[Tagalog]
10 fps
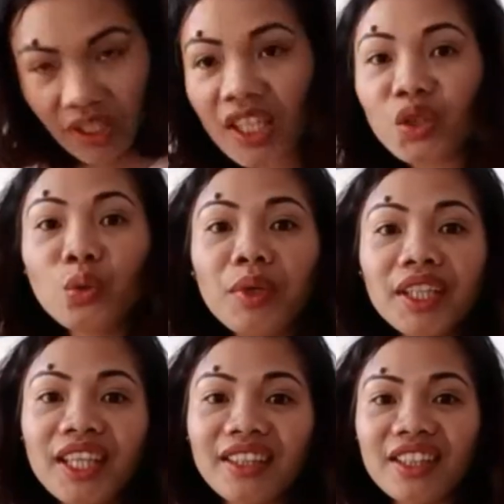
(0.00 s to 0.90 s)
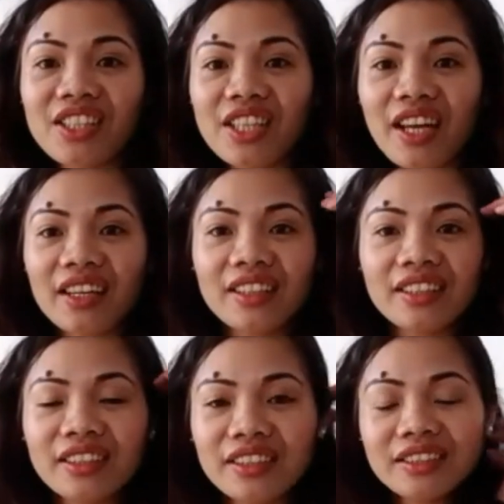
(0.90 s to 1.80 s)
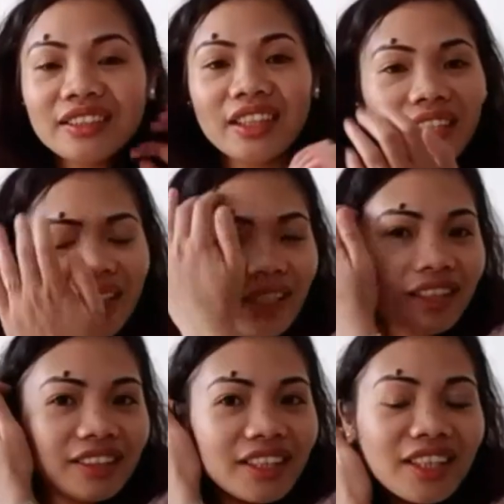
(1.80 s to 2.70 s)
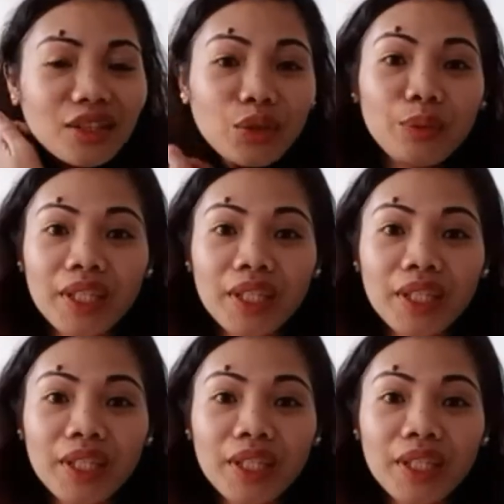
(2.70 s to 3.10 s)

Taga Dumaguete siya. Taga, uh, taga